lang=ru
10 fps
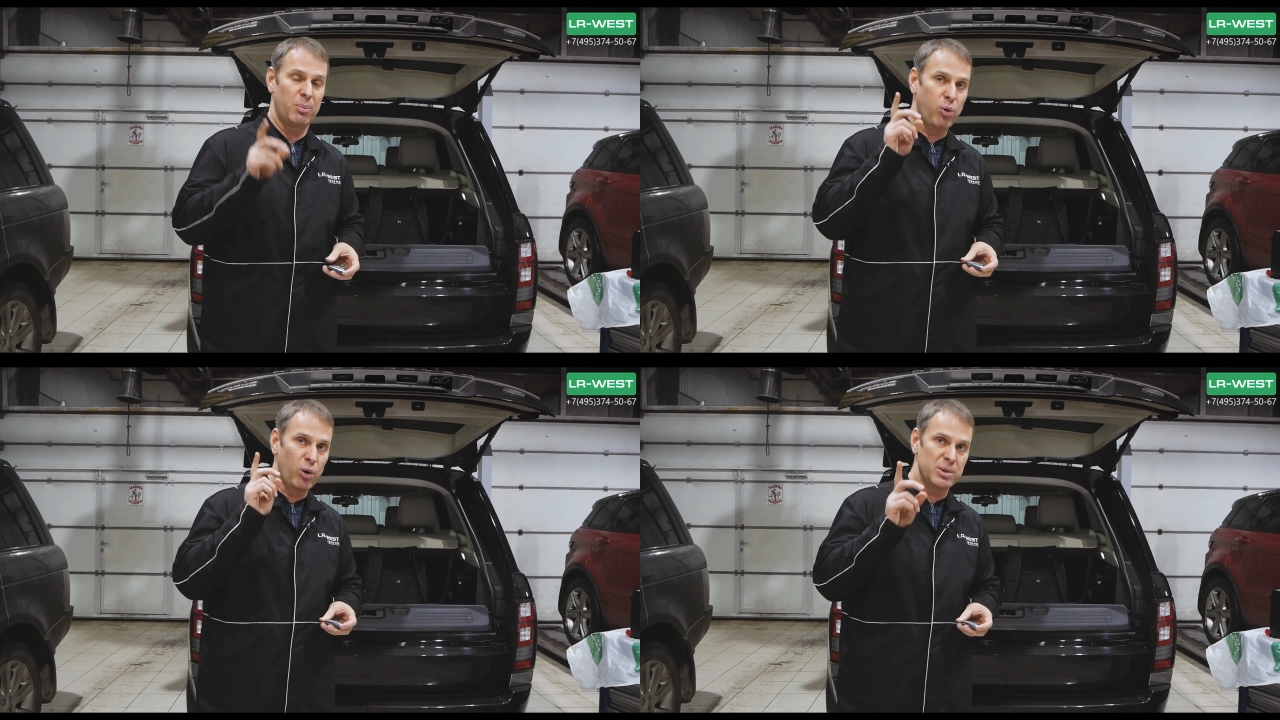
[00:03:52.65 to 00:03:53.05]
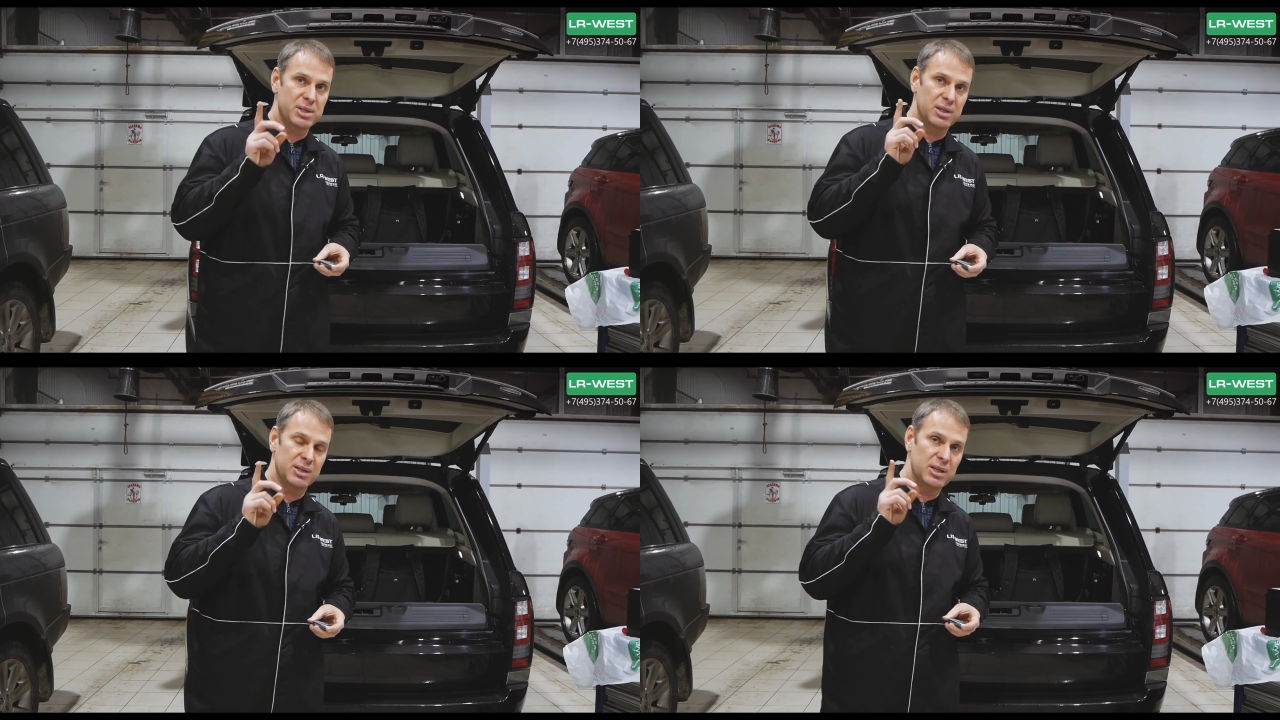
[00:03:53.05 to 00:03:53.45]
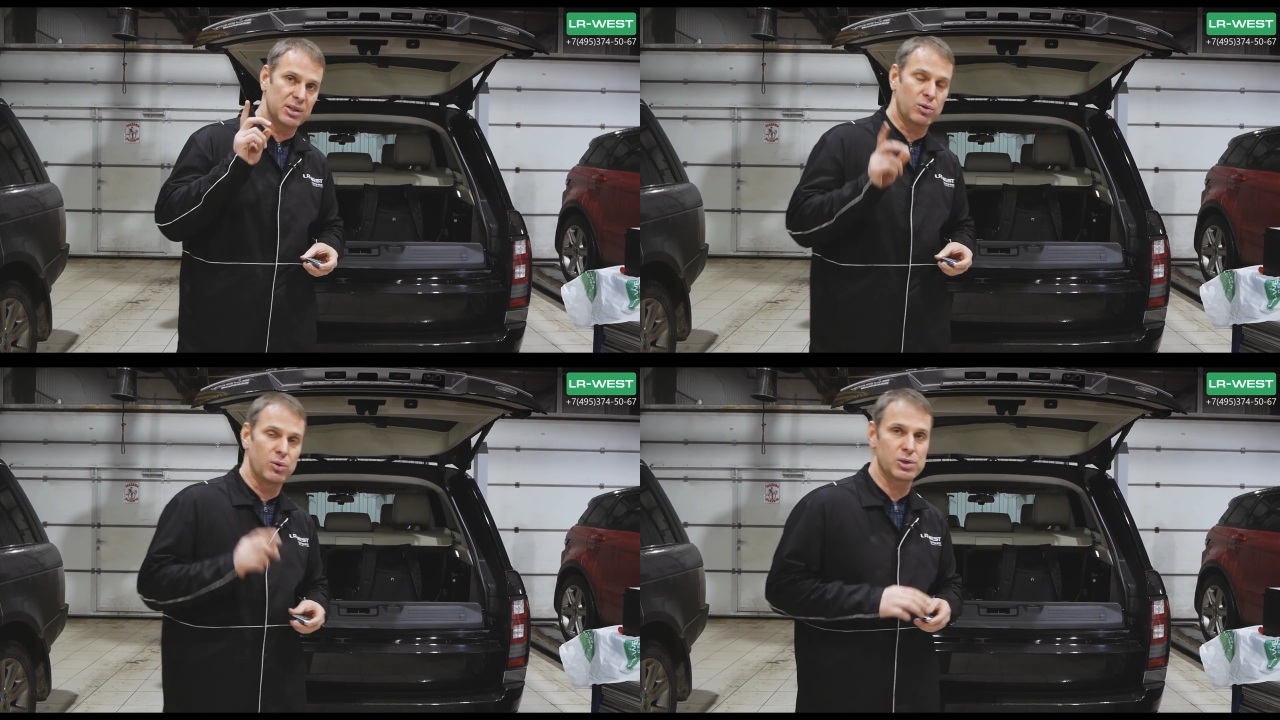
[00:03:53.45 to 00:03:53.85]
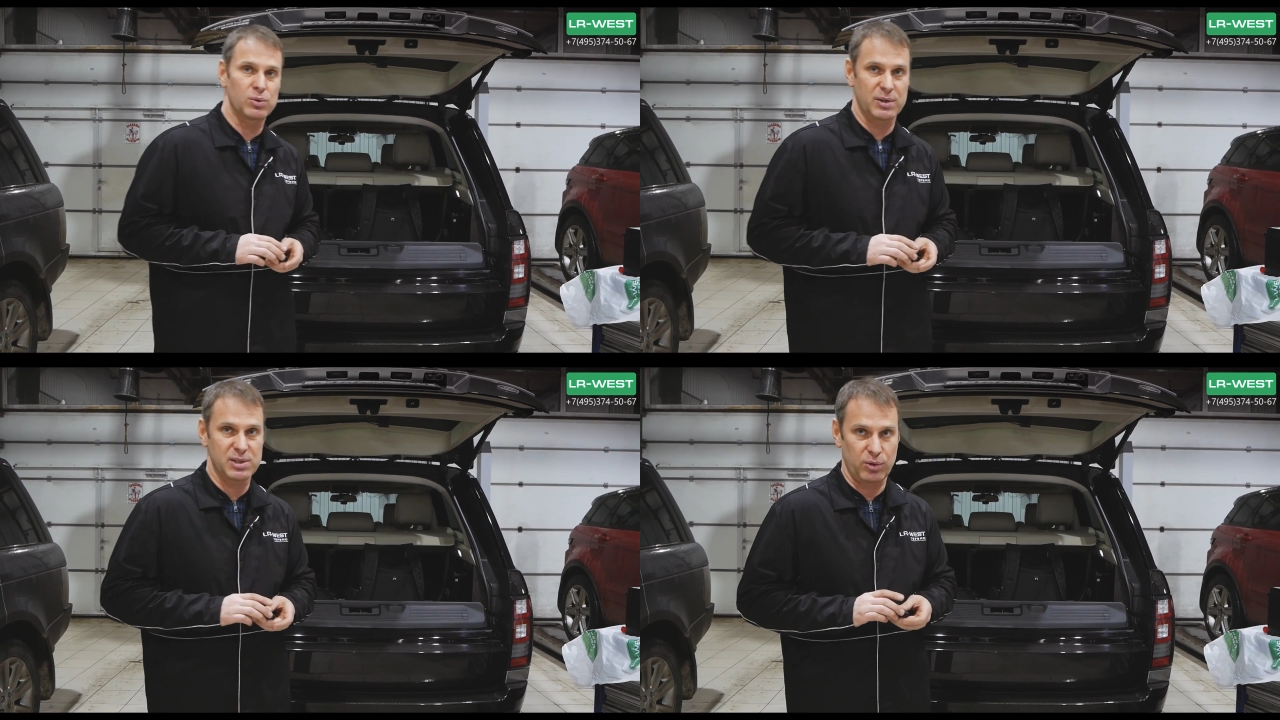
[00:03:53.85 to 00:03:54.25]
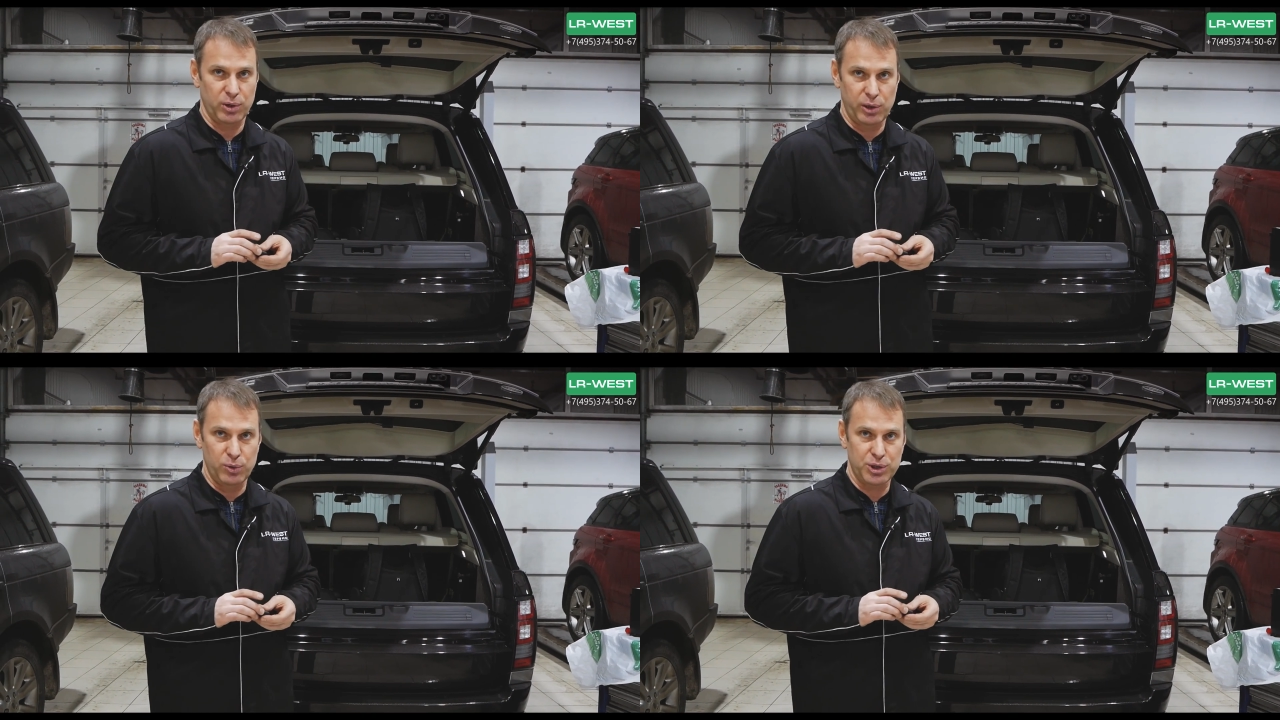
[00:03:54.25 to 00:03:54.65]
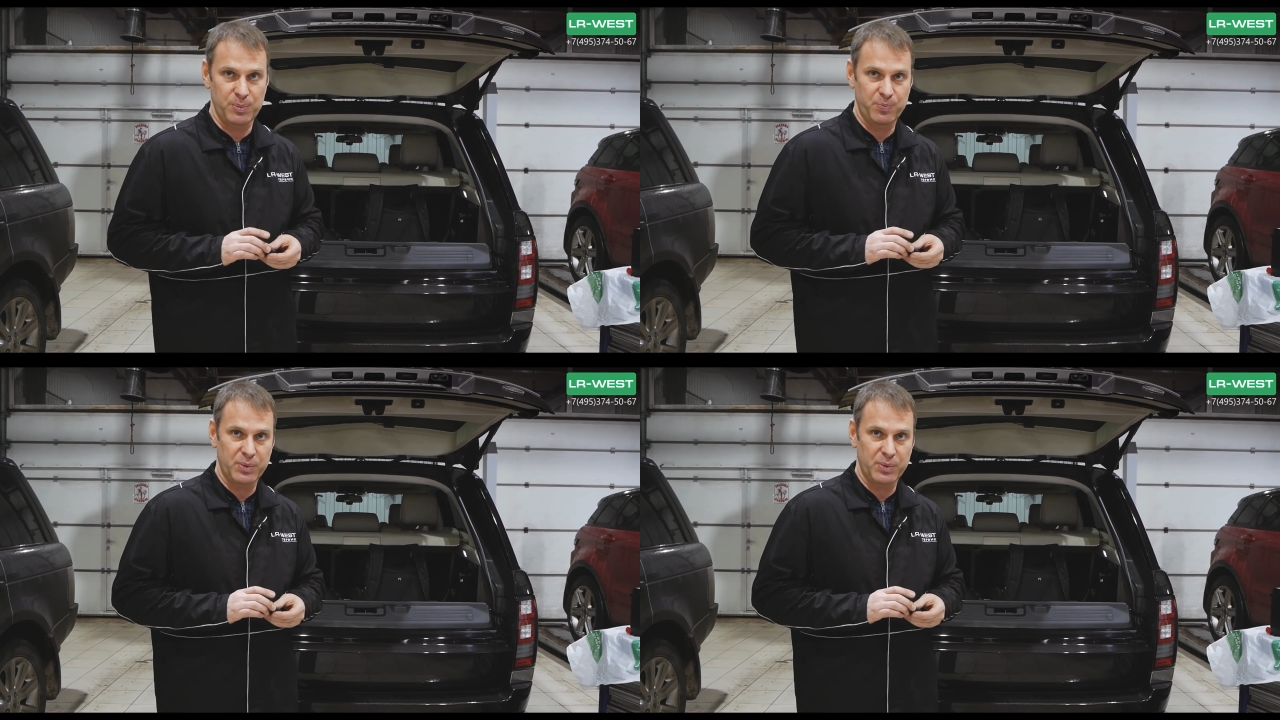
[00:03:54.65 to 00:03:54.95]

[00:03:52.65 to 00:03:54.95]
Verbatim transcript: Помните, где находится у вас второй ключ,